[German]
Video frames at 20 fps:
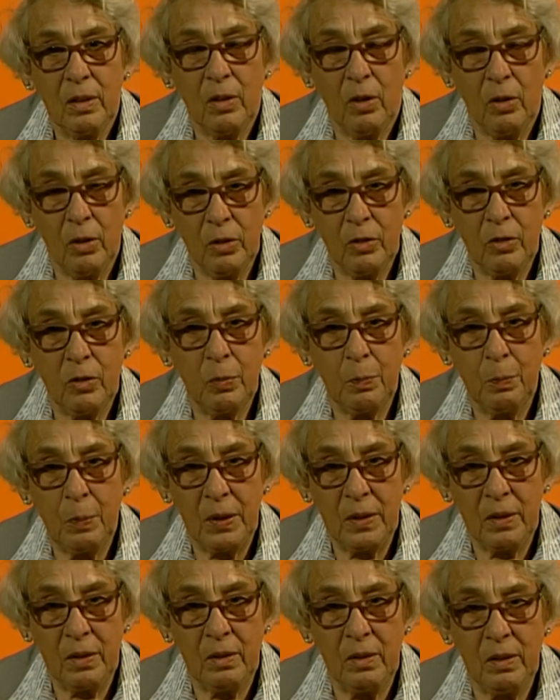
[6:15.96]

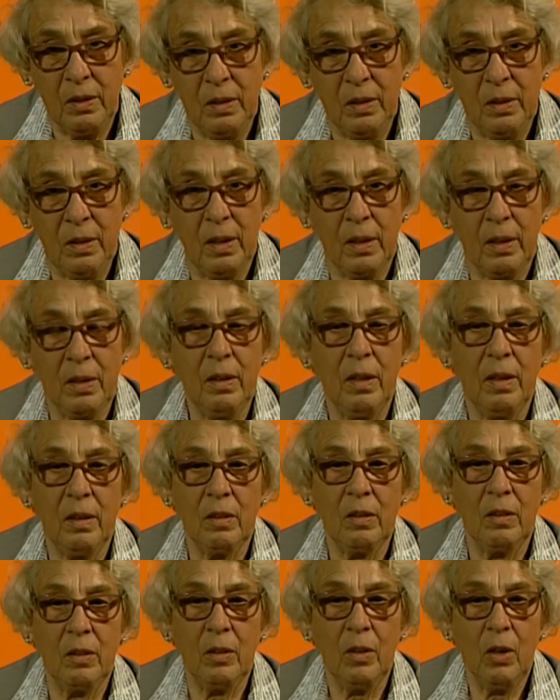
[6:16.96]
Holzpantinen
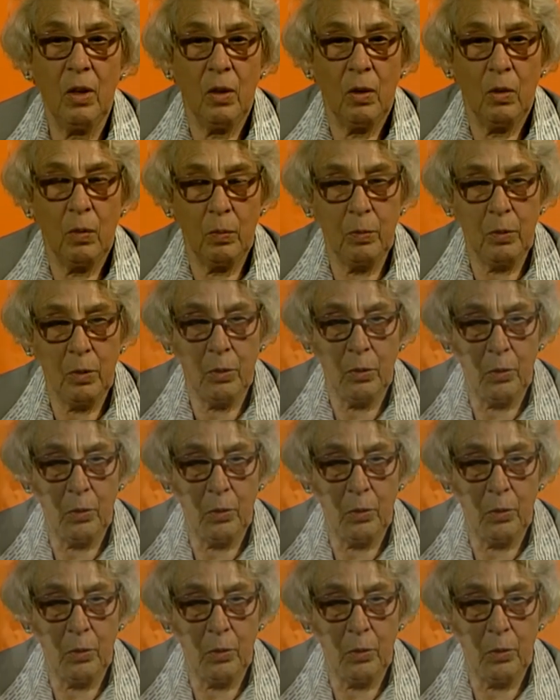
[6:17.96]
anhatten, um die